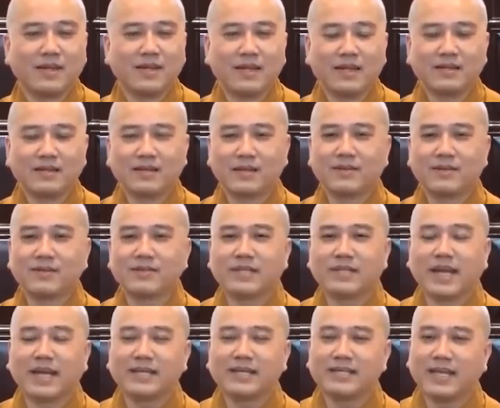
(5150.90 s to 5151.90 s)
Thiền là nó
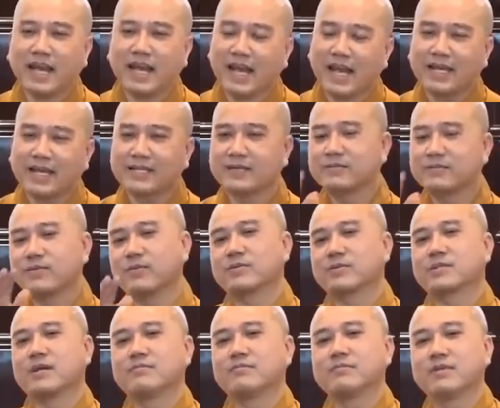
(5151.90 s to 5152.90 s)
trải dài trong
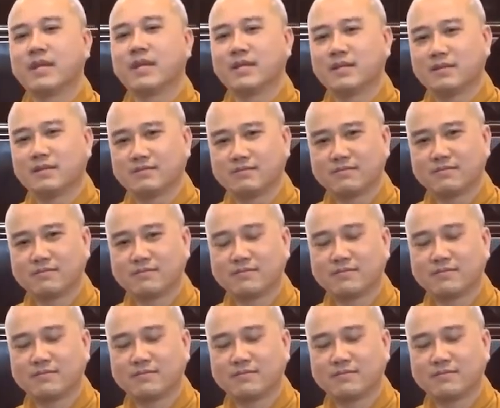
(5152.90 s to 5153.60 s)
cuộc sống vậy đó.